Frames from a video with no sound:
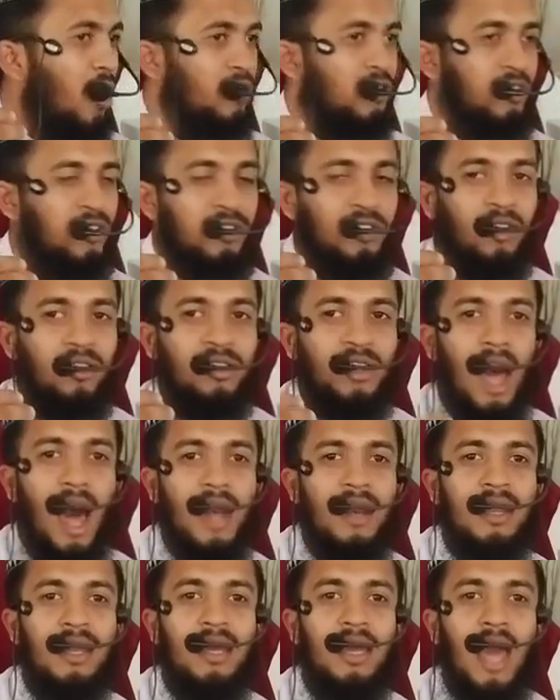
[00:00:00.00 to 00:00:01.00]

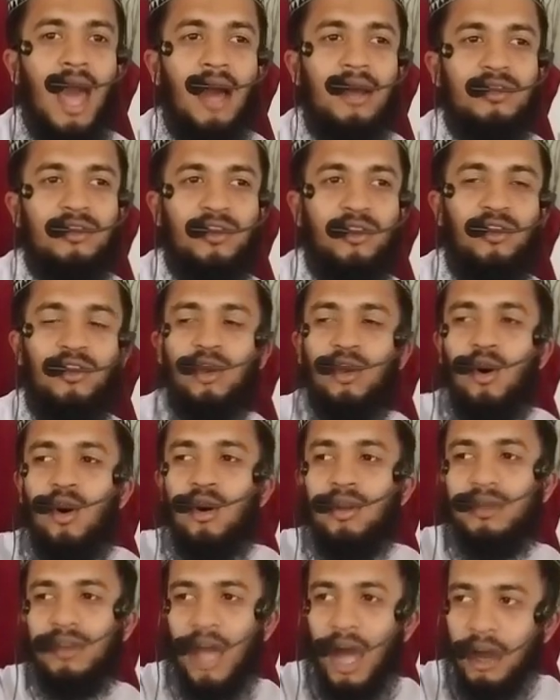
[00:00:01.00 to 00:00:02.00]
অস্ত্রধারী একজন
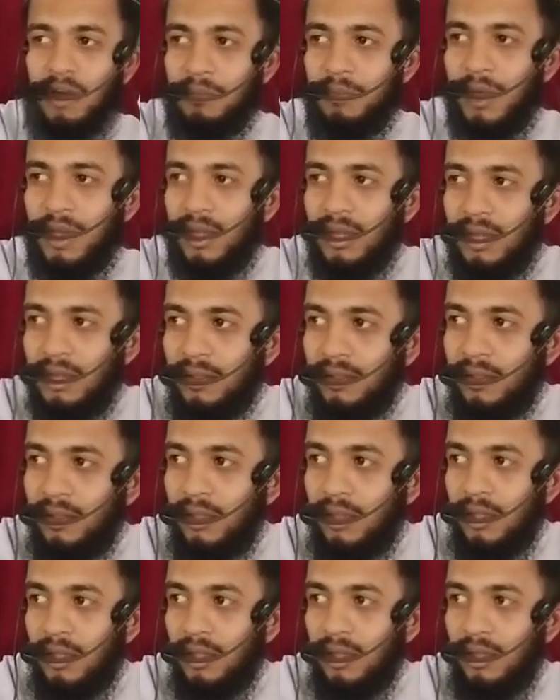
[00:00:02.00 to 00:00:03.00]
লোক থাকবে
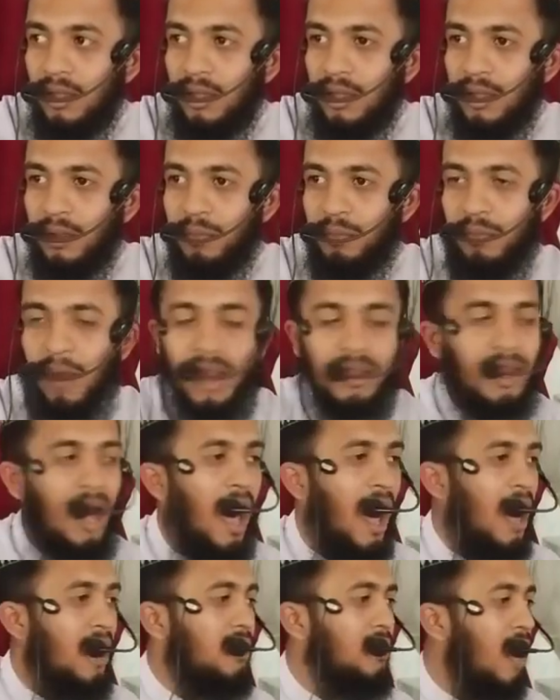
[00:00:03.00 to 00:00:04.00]

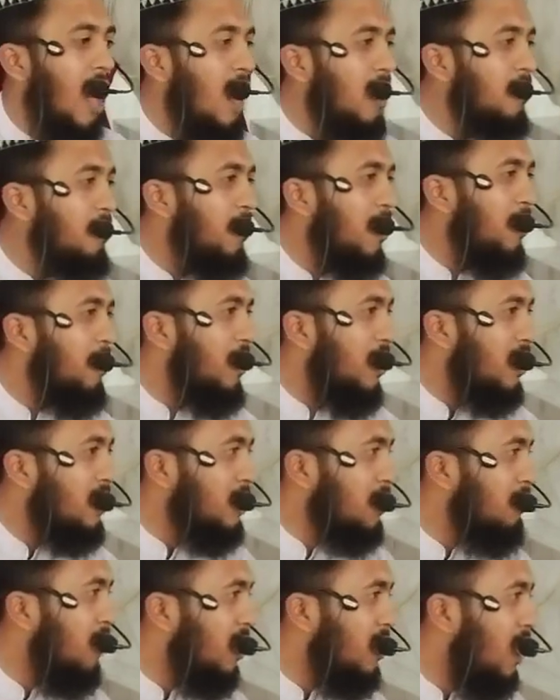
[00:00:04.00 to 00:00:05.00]
মাথায় থাকবে
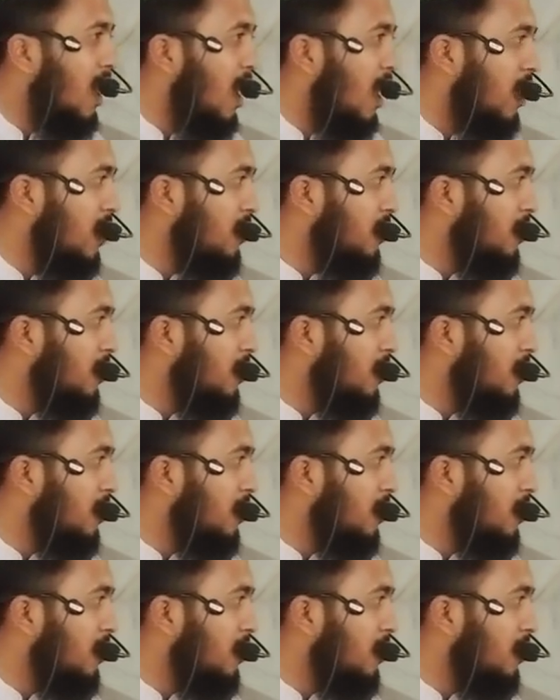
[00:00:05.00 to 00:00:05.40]
ফেটি বাঁধা